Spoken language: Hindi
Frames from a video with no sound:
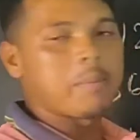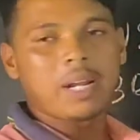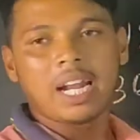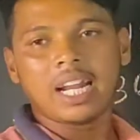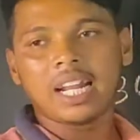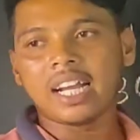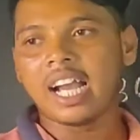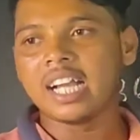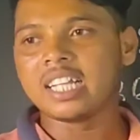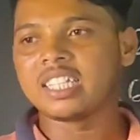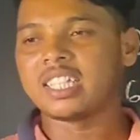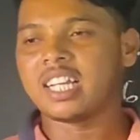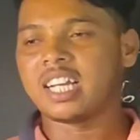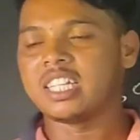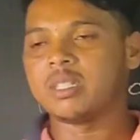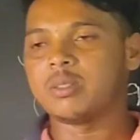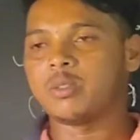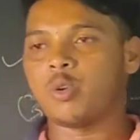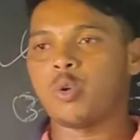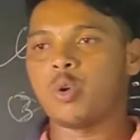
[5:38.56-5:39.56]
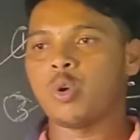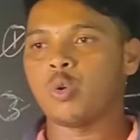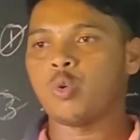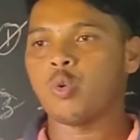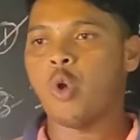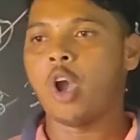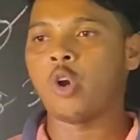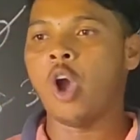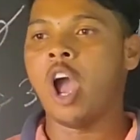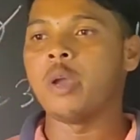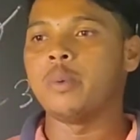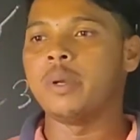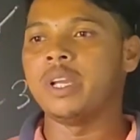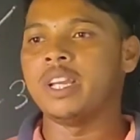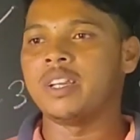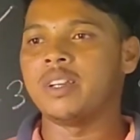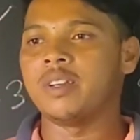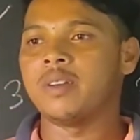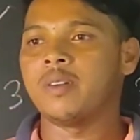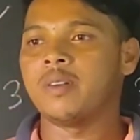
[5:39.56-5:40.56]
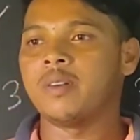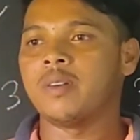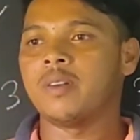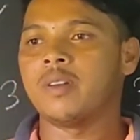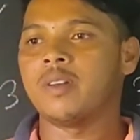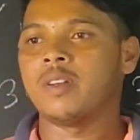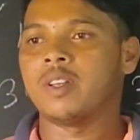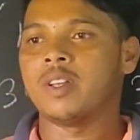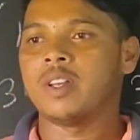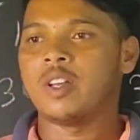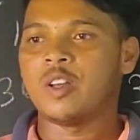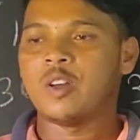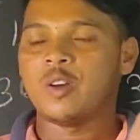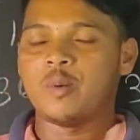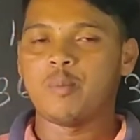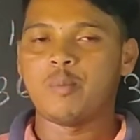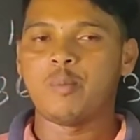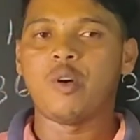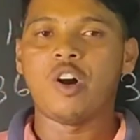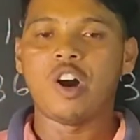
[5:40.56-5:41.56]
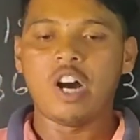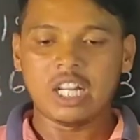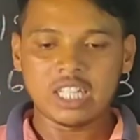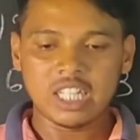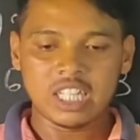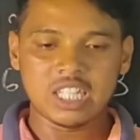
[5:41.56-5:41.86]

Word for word: बना लेगा इसे तक कोई कोई भी हाँ, बहुत